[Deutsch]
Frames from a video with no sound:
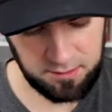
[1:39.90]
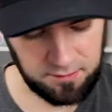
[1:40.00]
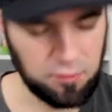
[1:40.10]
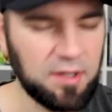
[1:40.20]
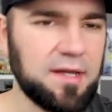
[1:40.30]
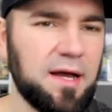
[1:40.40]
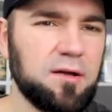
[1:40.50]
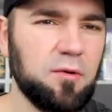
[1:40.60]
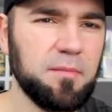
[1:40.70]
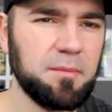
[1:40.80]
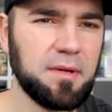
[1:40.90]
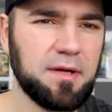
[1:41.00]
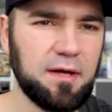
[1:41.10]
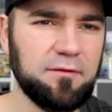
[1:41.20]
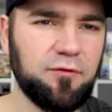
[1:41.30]
Das Olangar kommt mir
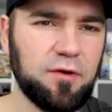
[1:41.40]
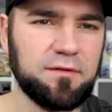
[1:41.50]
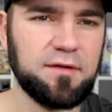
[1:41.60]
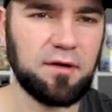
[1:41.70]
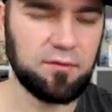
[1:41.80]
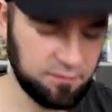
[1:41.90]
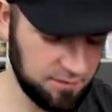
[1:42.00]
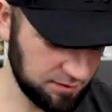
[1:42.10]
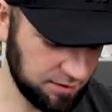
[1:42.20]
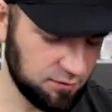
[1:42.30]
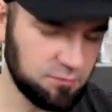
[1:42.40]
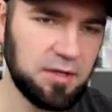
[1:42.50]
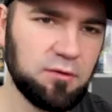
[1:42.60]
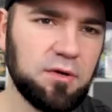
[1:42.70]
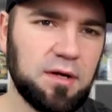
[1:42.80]
bekannt vor. Das sieht aus wie das ganz
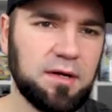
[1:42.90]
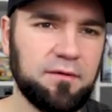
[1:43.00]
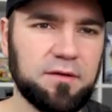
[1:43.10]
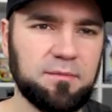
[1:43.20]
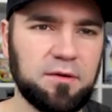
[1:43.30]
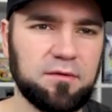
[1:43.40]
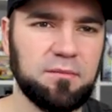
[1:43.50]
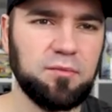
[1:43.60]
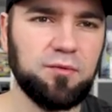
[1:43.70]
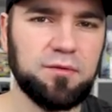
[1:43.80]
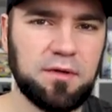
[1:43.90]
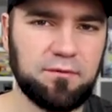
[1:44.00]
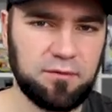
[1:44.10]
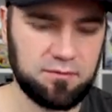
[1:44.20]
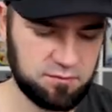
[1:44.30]
normale Olangar, was man aus den
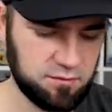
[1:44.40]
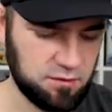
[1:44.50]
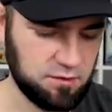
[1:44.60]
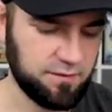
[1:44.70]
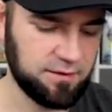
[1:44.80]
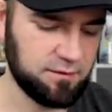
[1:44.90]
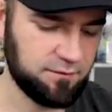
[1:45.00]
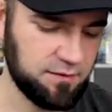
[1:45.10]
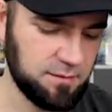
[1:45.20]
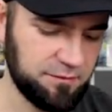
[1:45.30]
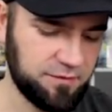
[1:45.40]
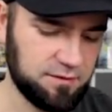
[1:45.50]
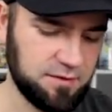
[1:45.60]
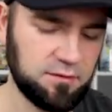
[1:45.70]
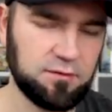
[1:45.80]
Boostern von, ich weiß es nicht, Flammende
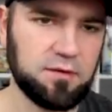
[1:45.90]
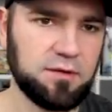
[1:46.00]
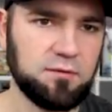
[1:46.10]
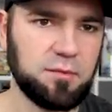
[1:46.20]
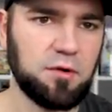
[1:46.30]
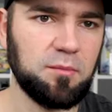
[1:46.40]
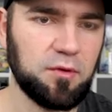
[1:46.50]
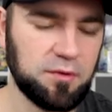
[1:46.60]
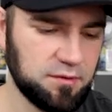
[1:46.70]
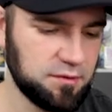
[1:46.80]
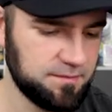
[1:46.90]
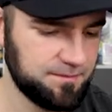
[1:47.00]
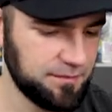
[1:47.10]
Finsternis oder so bekommen konnte.